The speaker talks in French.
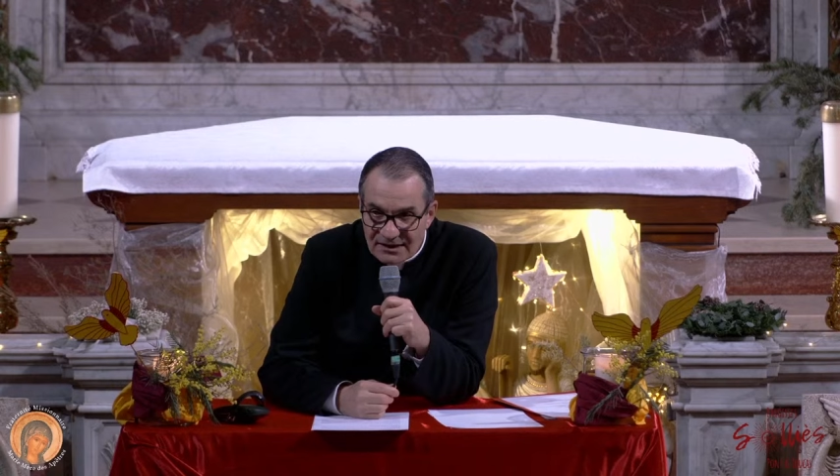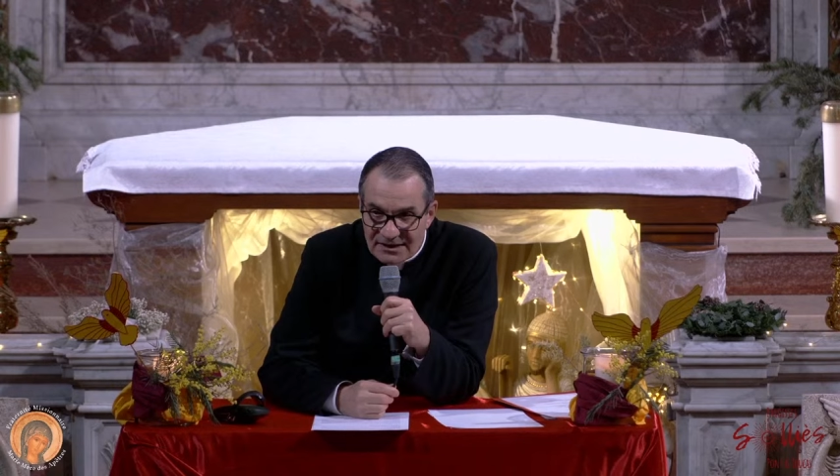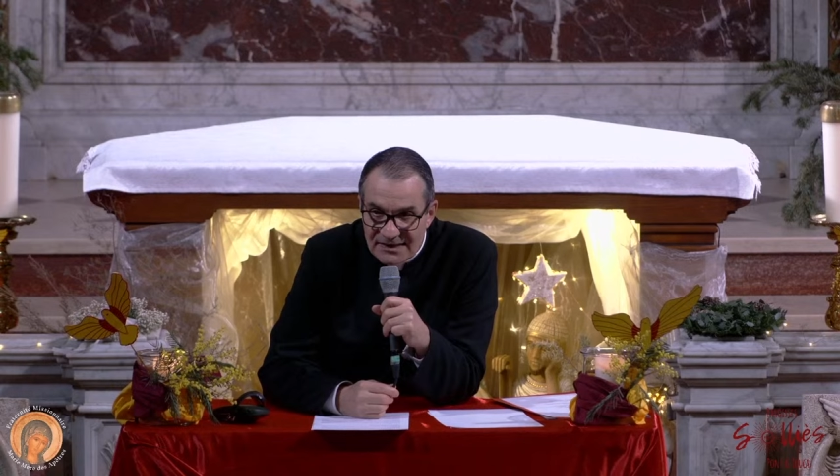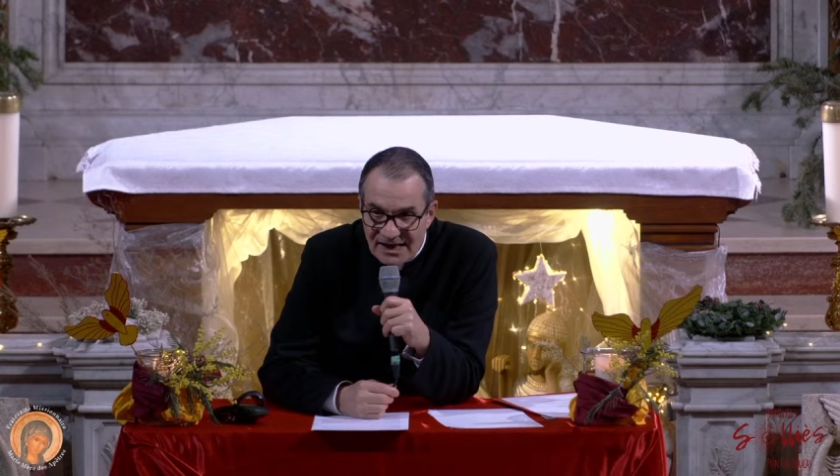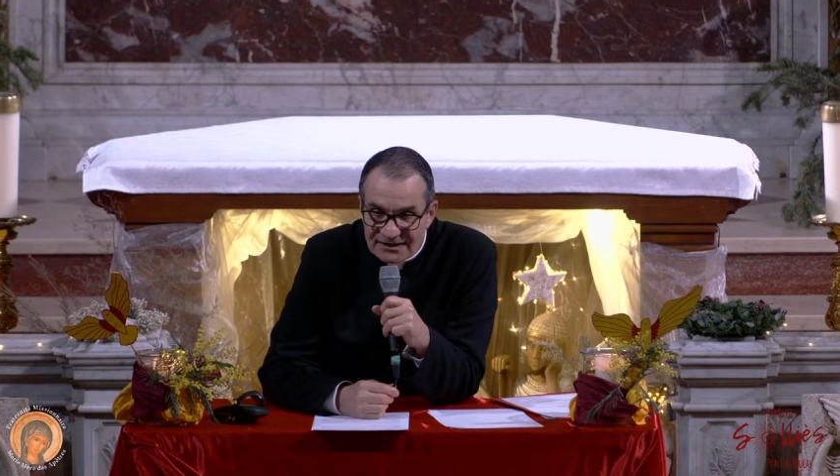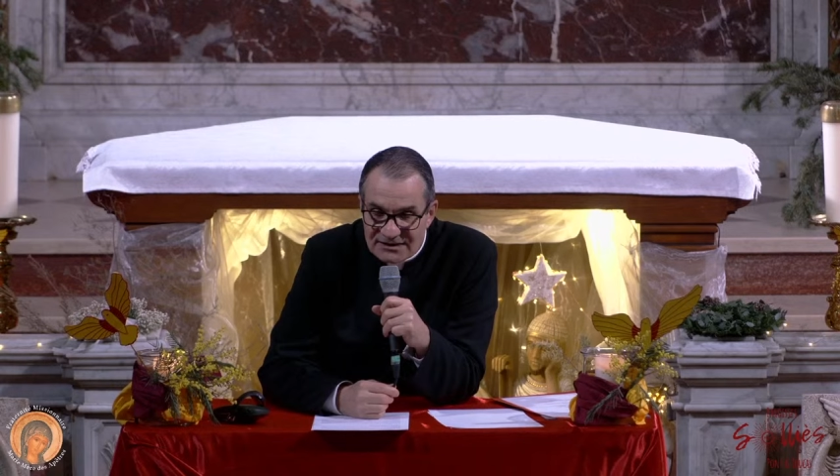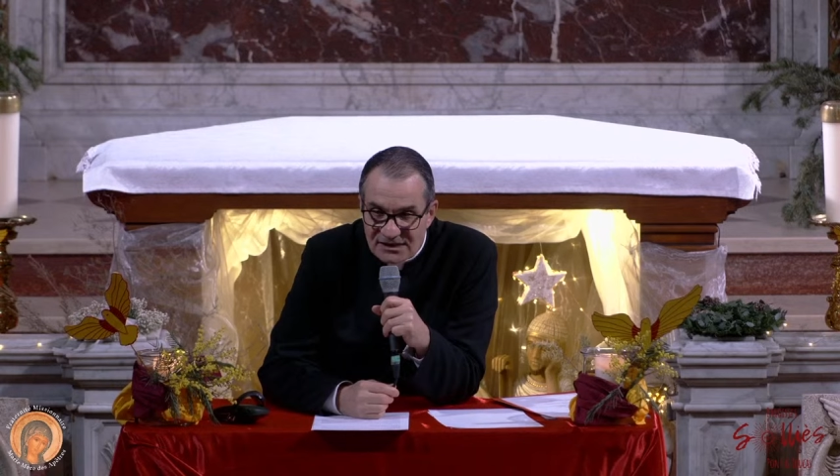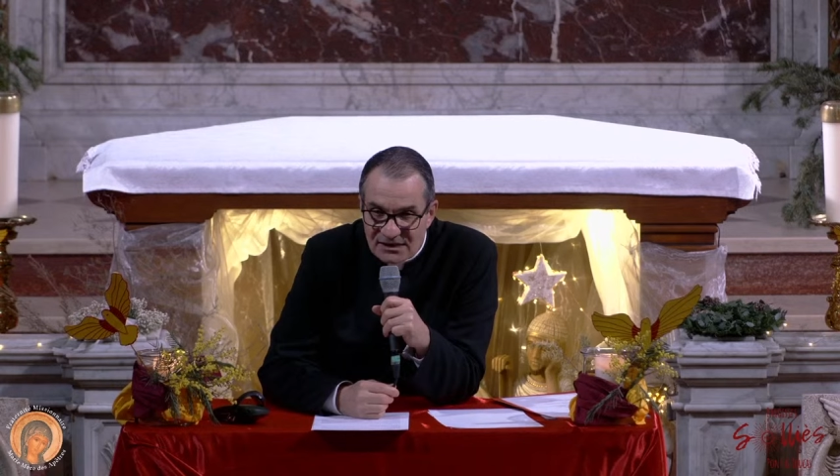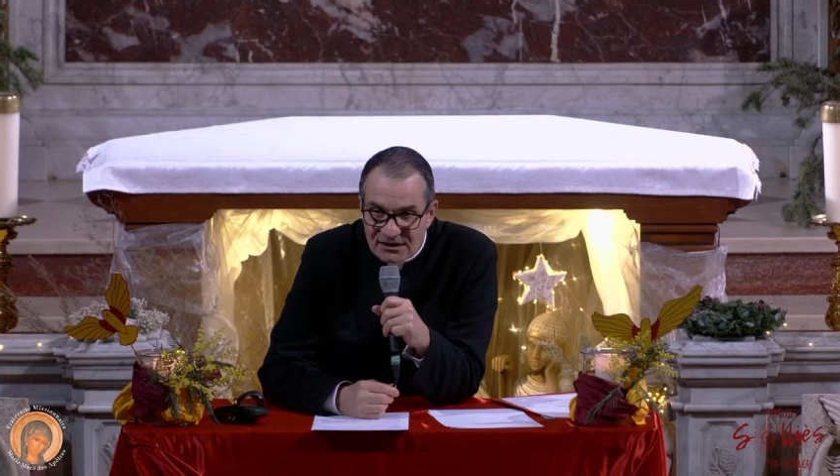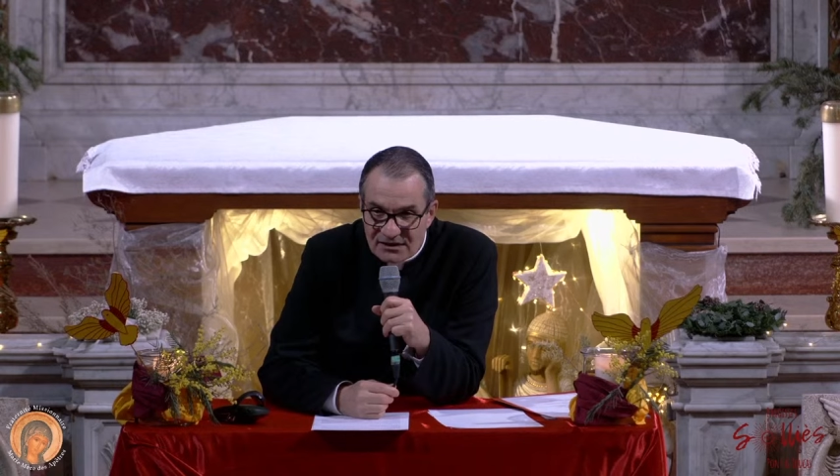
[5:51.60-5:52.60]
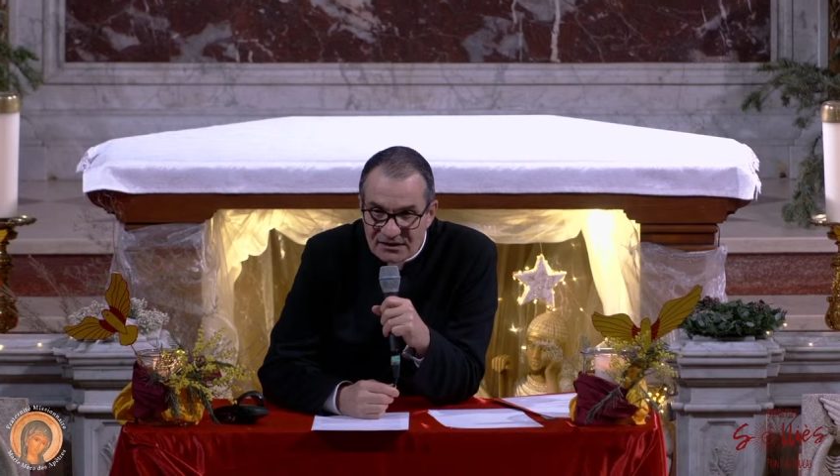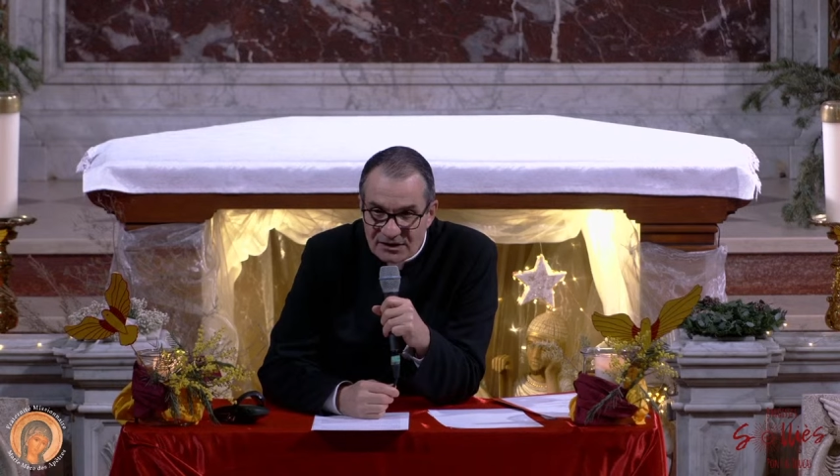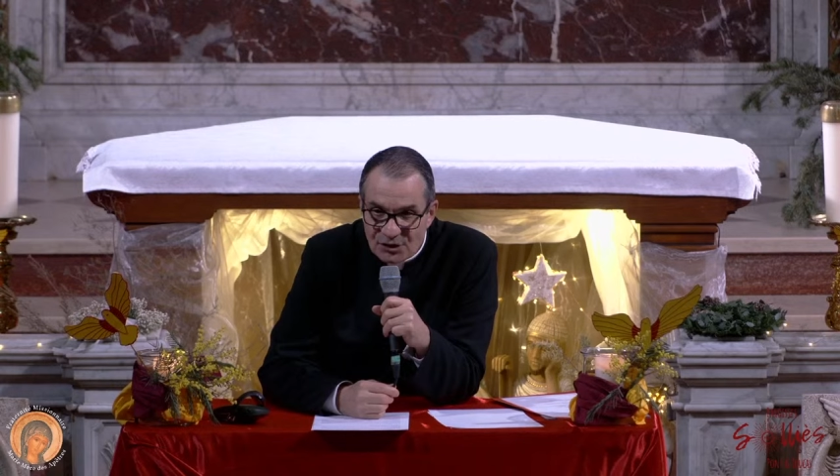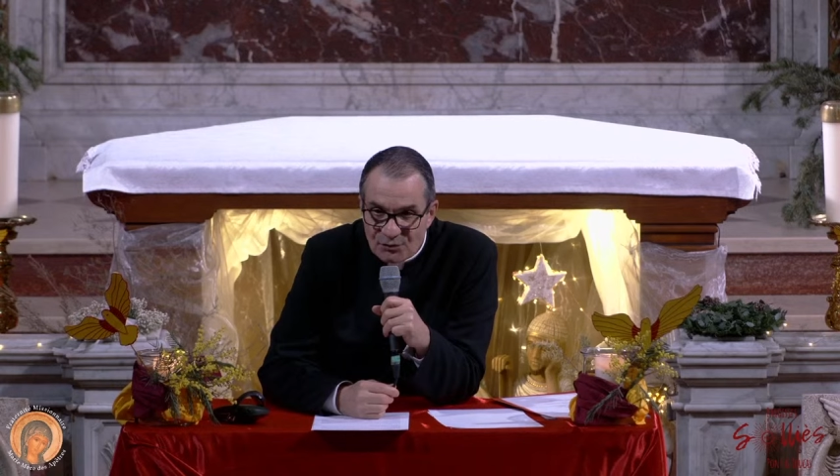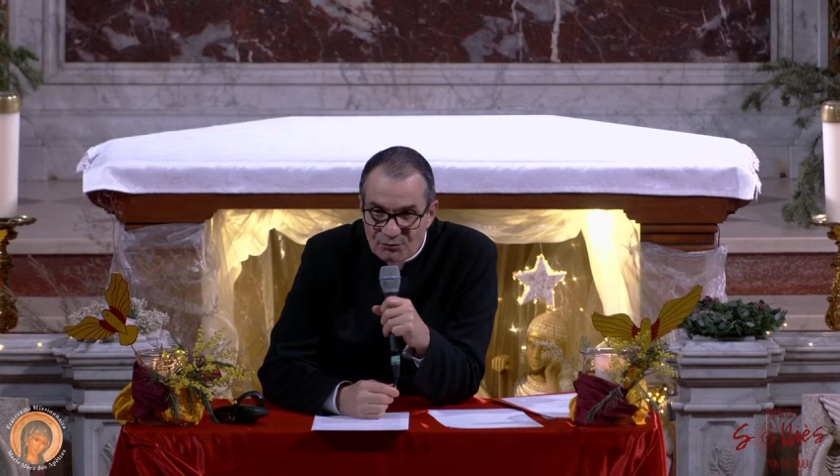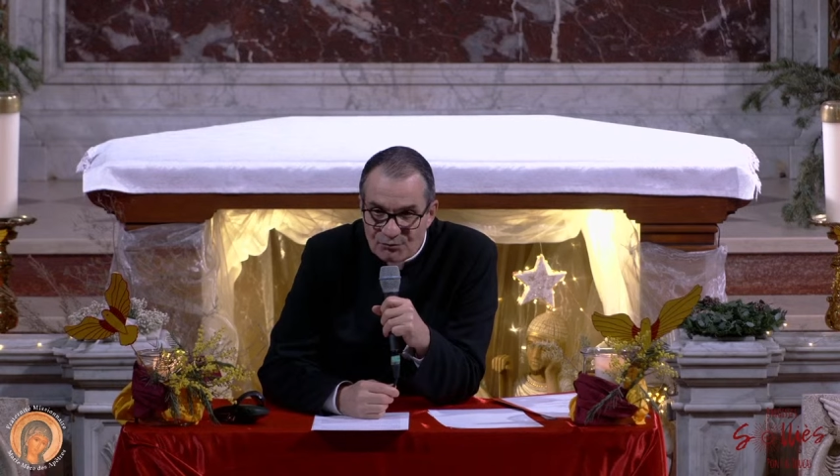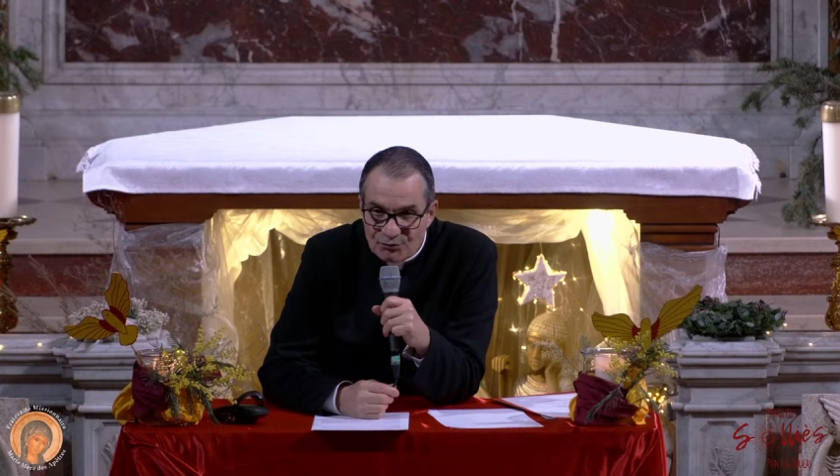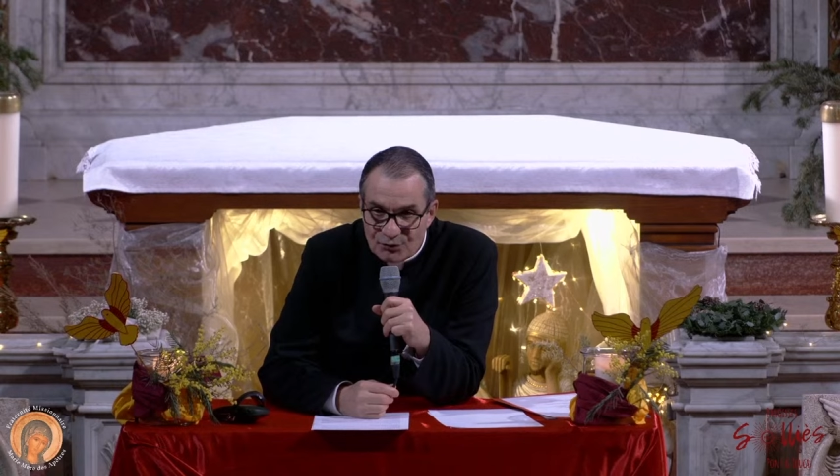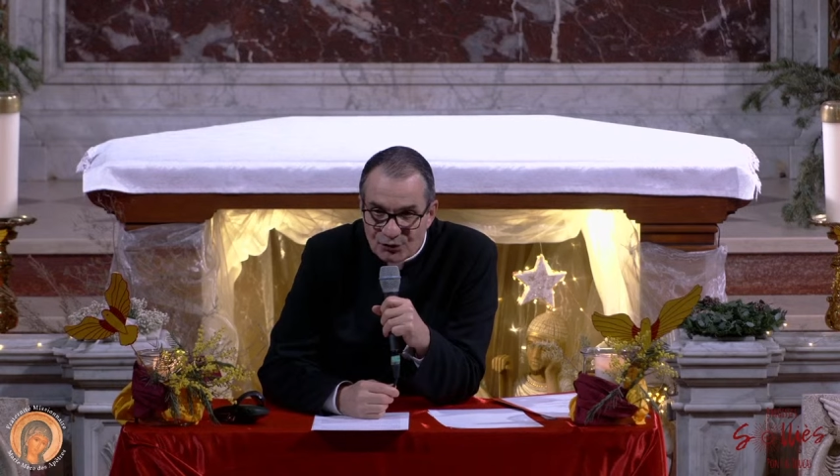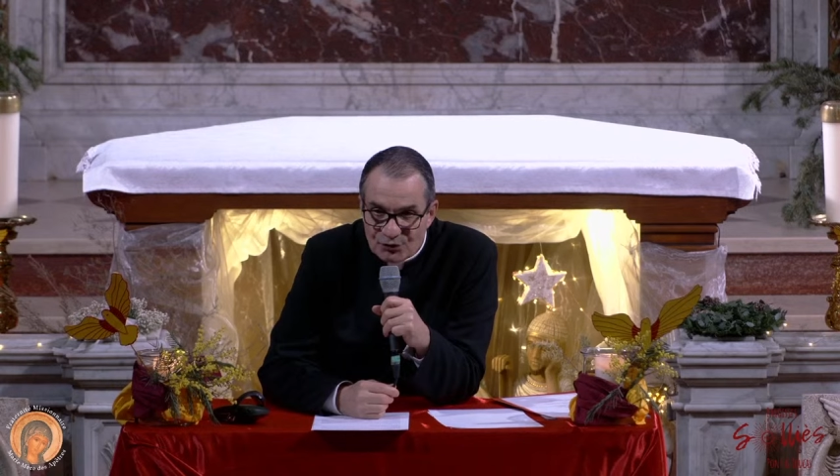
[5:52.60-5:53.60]
Qui est-il
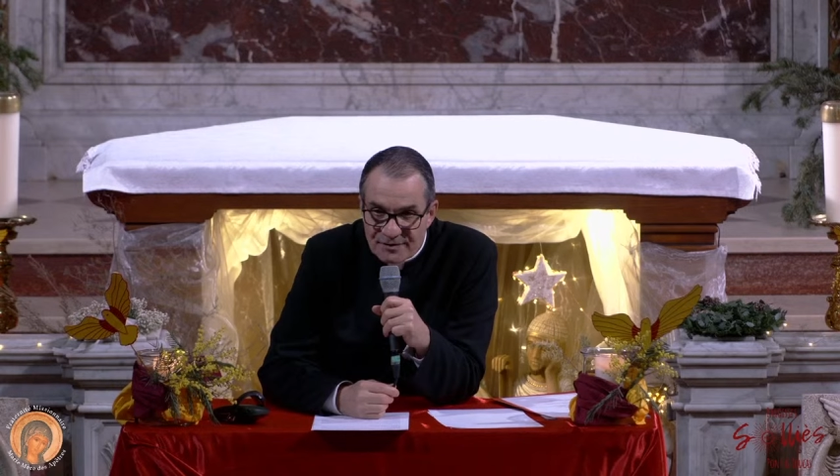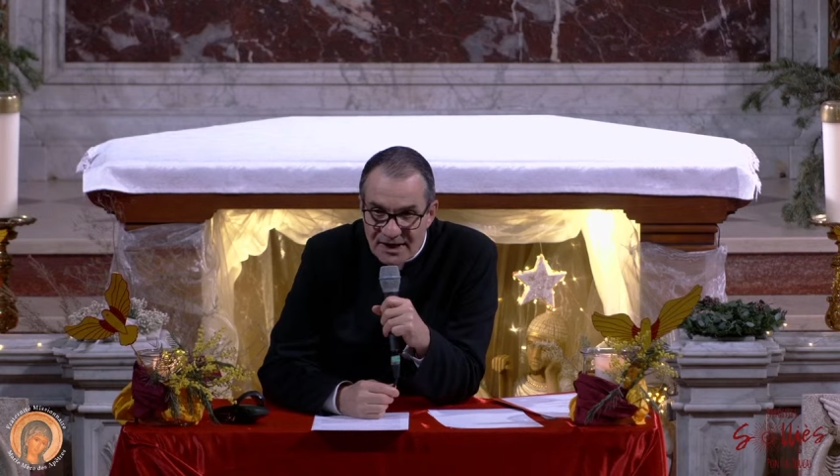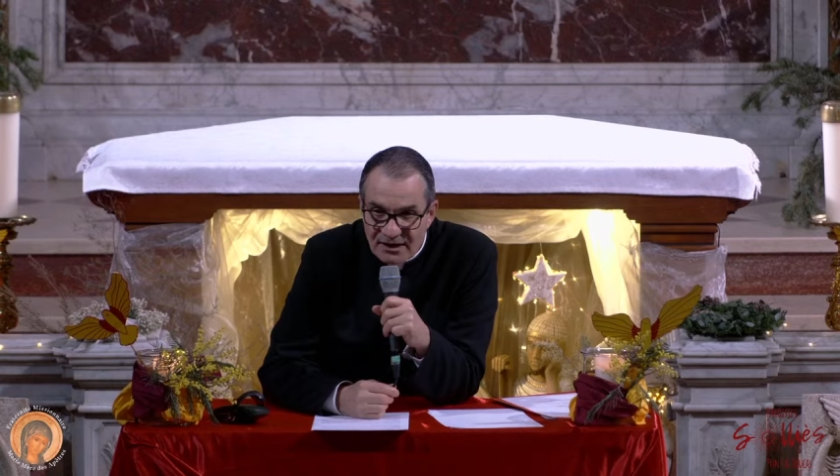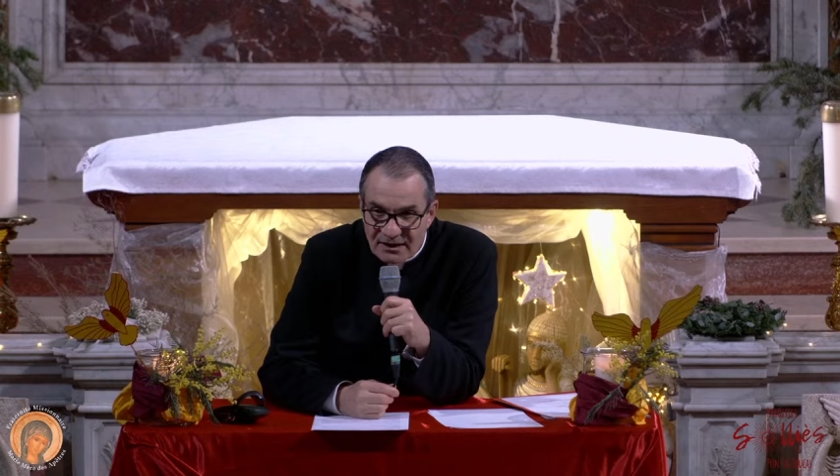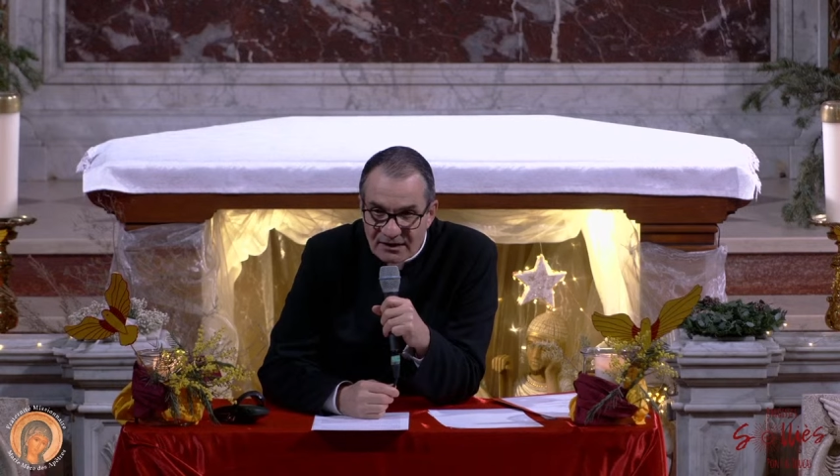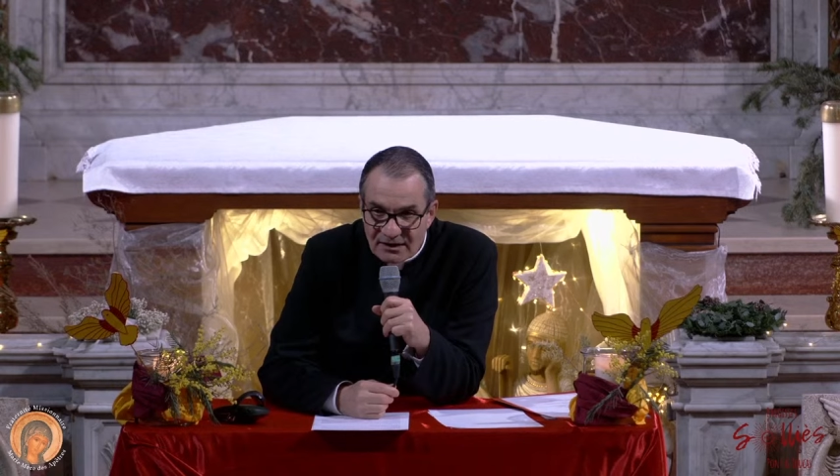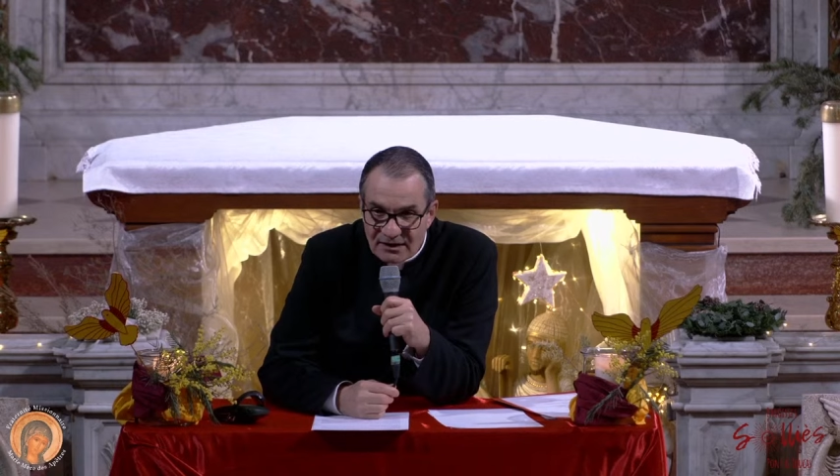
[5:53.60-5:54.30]
Pure lumière,